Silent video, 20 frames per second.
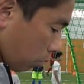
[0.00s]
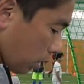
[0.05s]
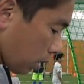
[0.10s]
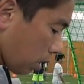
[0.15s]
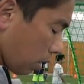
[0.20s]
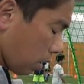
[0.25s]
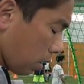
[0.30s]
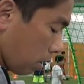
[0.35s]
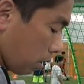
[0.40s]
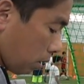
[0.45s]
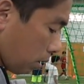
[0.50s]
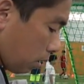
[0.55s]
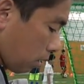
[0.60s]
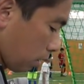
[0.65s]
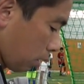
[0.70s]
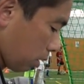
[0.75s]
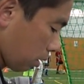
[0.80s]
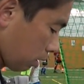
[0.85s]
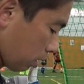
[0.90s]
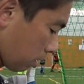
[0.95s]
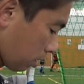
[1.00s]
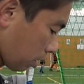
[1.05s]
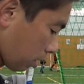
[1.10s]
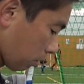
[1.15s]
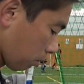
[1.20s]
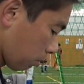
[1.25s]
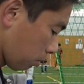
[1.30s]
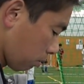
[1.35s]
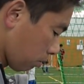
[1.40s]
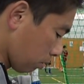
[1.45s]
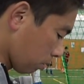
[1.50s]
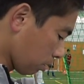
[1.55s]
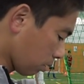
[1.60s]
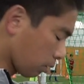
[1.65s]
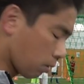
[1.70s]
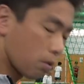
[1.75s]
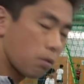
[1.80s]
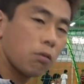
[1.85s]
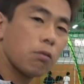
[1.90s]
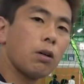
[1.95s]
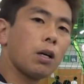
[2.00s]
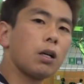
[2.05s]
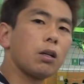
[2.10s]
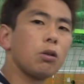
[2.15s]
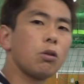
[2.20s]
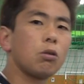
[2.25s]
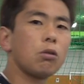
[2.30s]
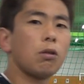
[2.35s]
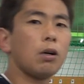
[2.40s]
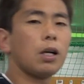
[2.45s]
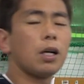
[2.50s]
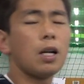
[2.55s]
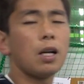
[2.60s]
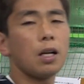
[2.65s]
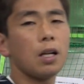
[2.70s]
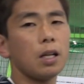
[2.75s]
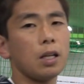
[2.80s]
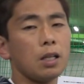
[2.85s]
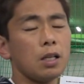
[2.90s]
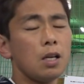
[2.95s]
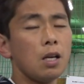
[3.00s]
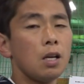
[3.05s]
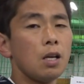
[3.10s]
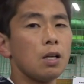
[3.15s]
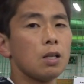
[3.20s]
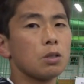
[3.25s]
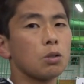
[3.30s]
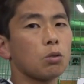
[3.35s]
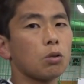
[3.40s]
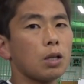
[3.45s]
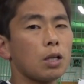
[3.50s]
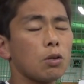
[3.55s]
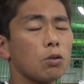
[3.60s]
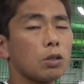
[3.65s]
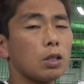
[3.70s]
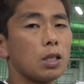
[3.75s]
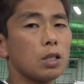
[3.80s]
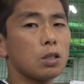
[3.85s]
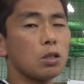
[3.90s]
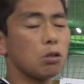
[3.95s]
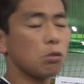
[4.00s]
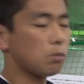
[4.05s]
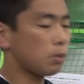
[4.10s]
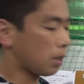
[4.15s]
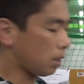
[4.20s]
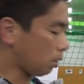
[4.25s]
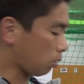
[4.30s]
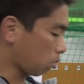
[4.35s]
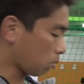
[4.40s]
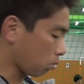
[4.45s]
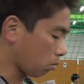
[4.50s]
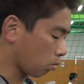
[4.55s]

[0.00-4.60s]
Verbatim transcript: これなんですけどよくわからないそこら辺のテニスでうまい